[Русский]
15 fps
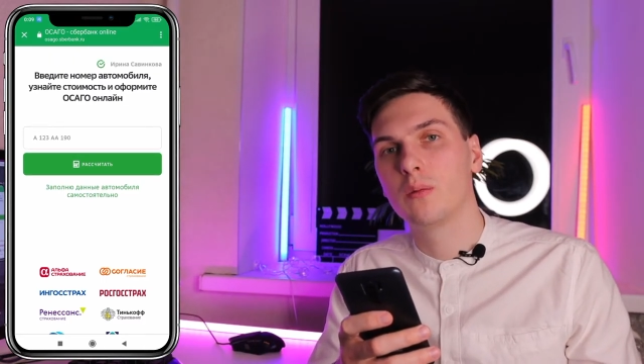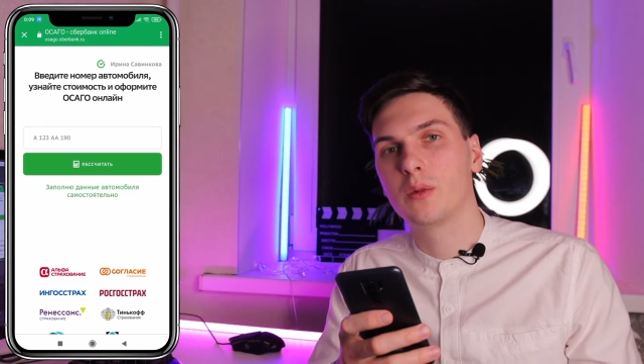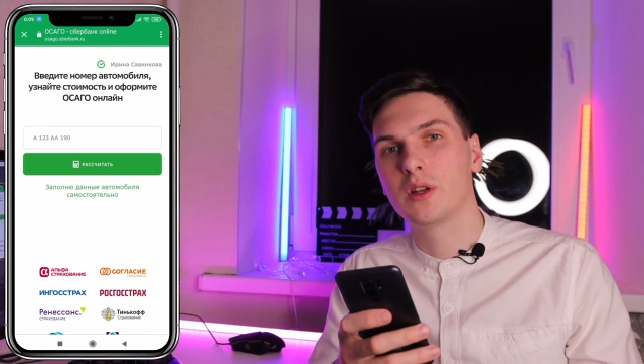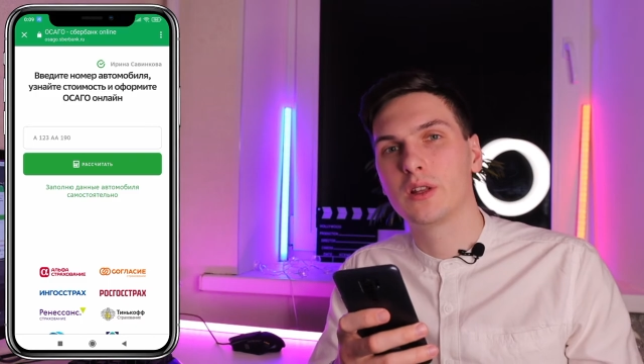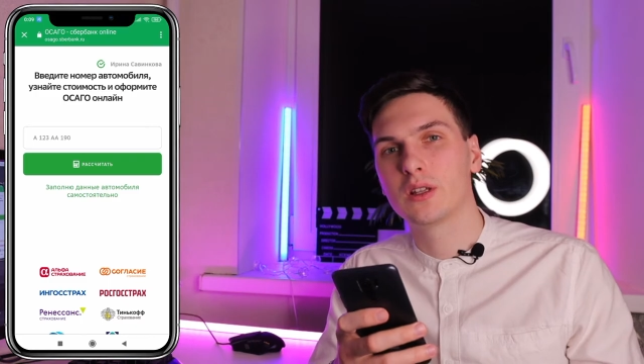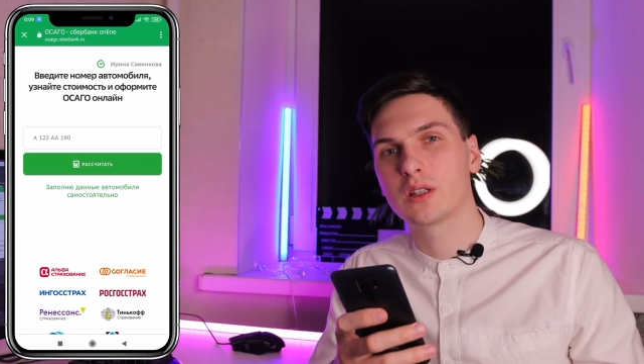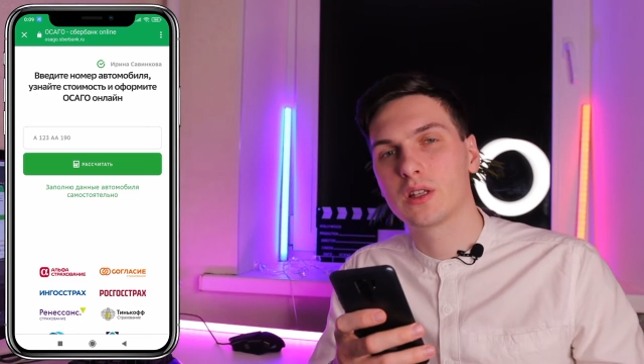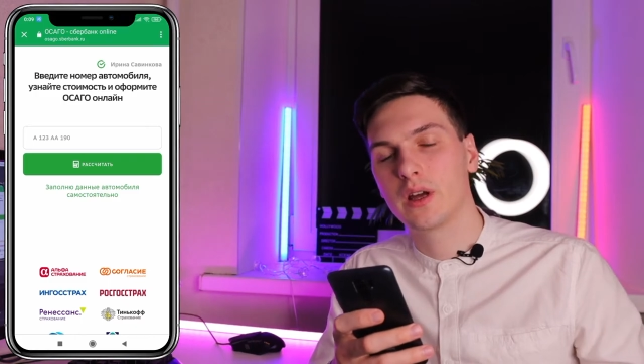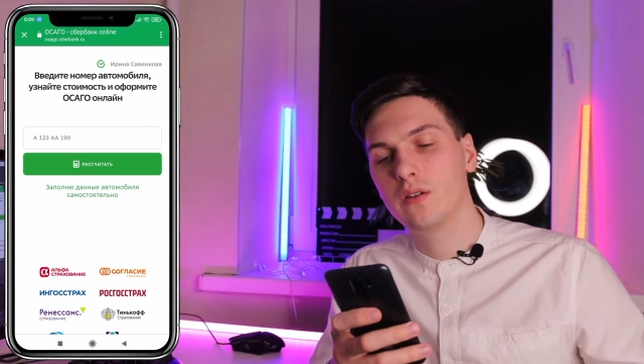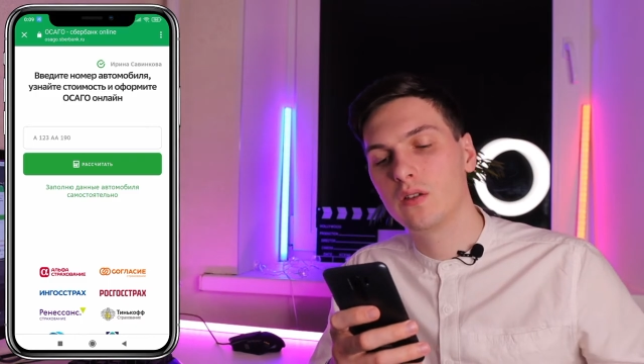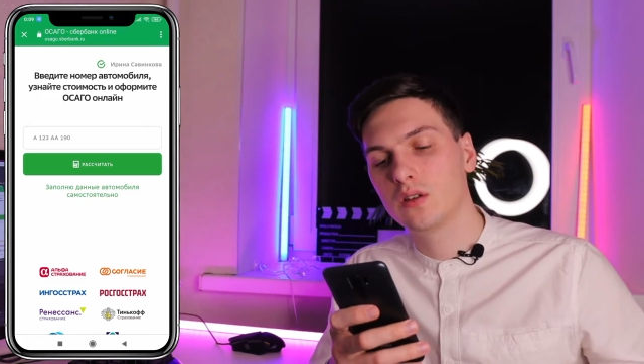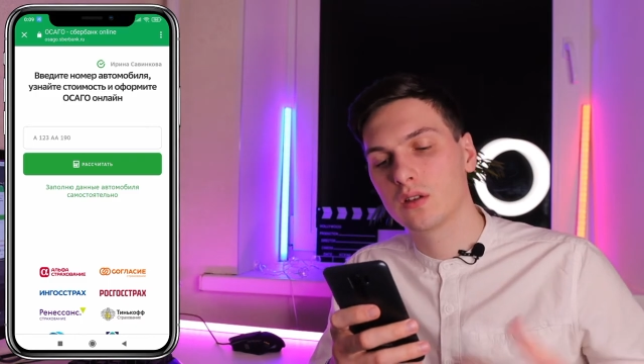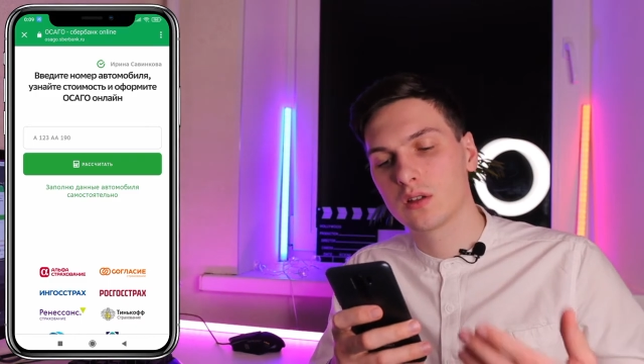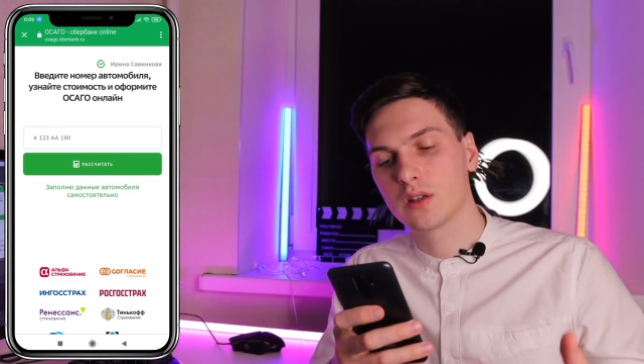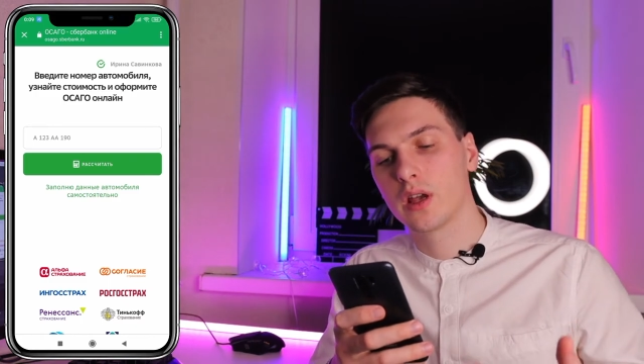
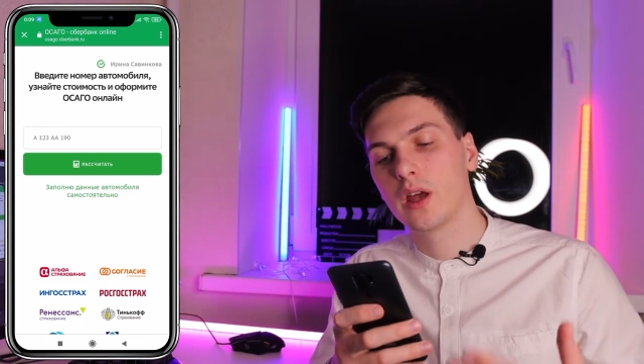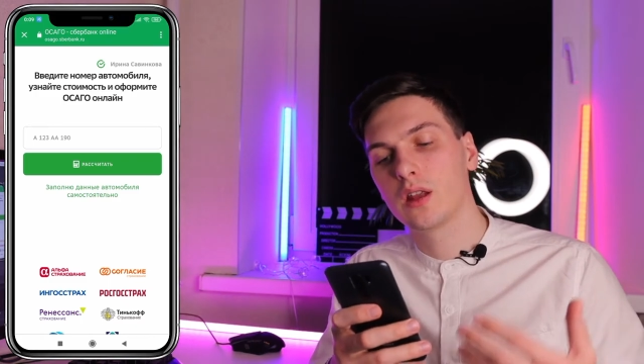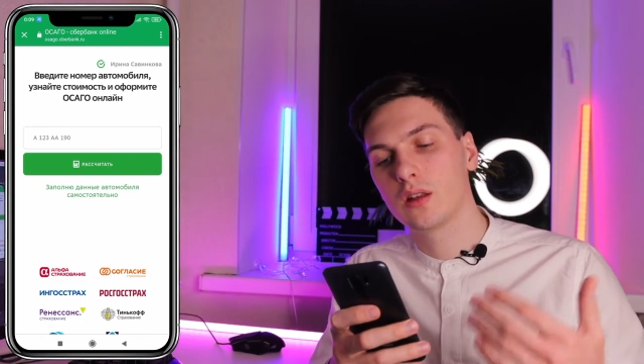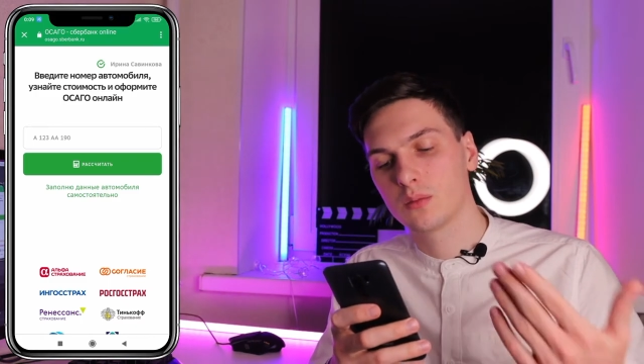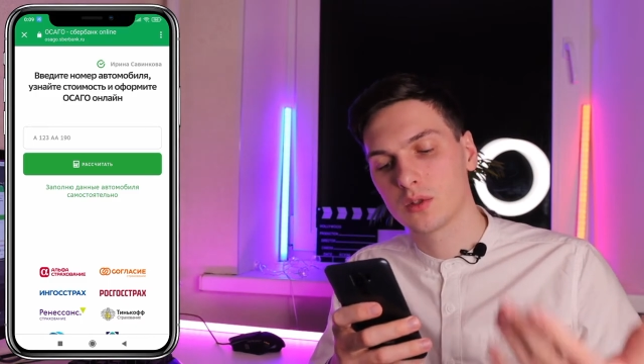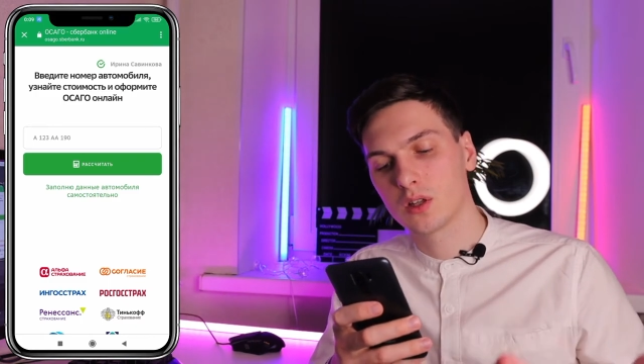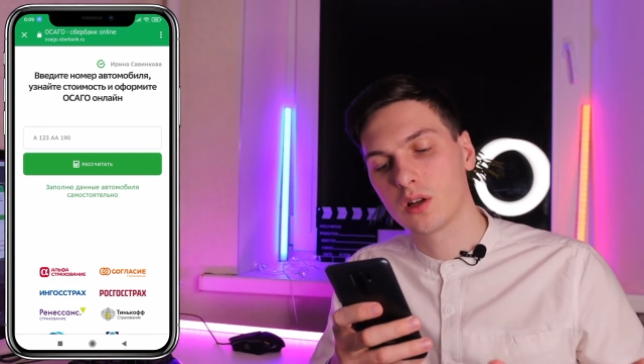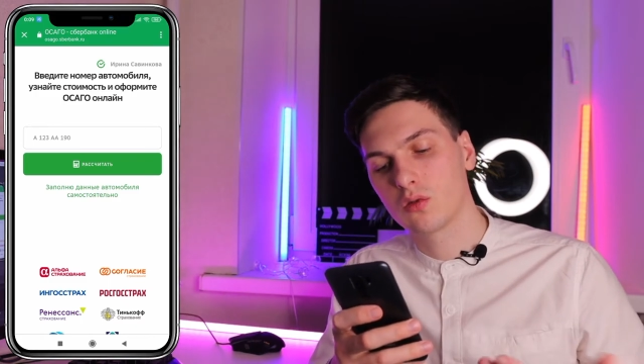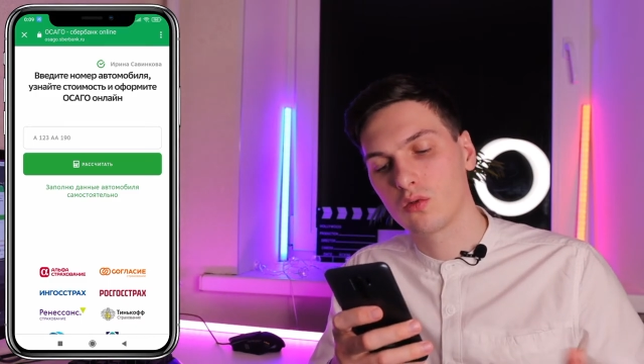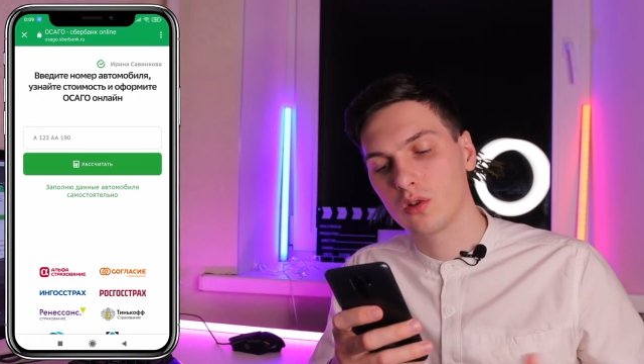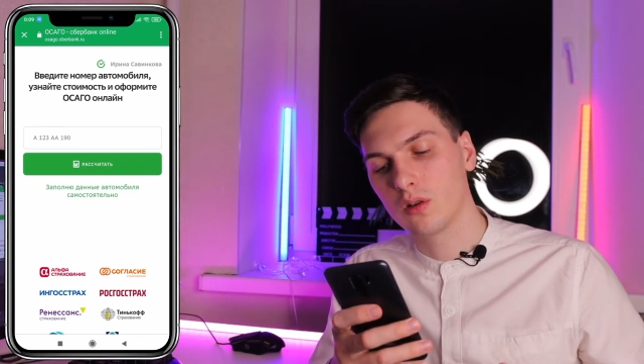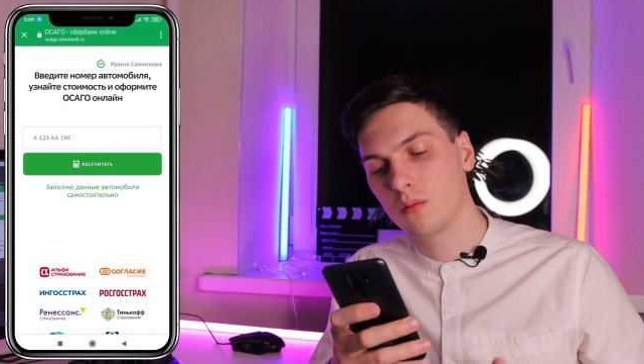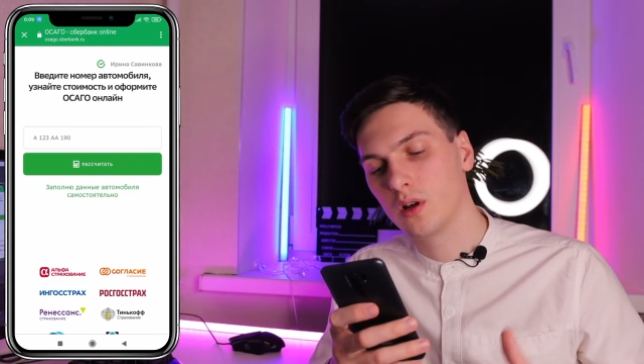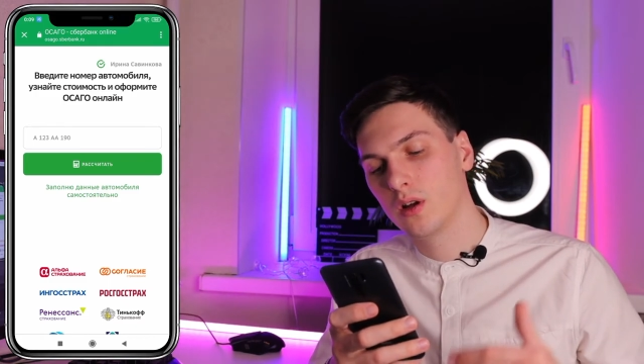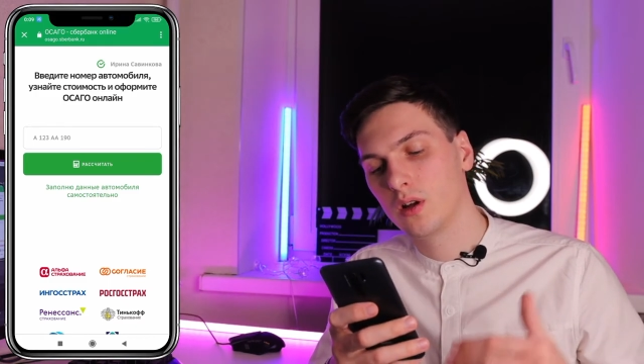предоставить сайтам
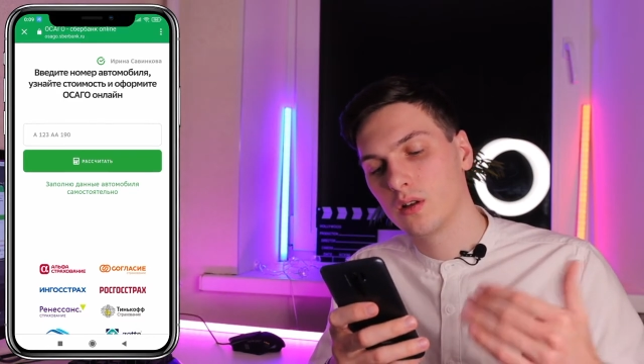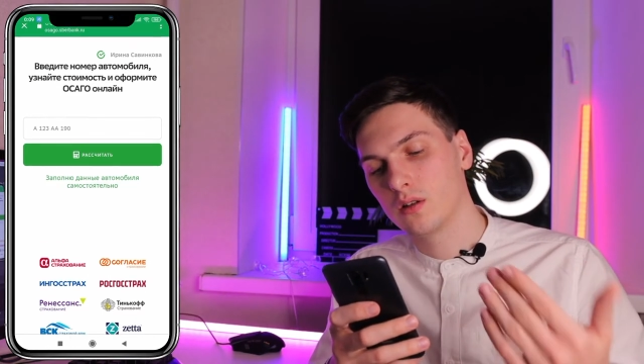сторонним.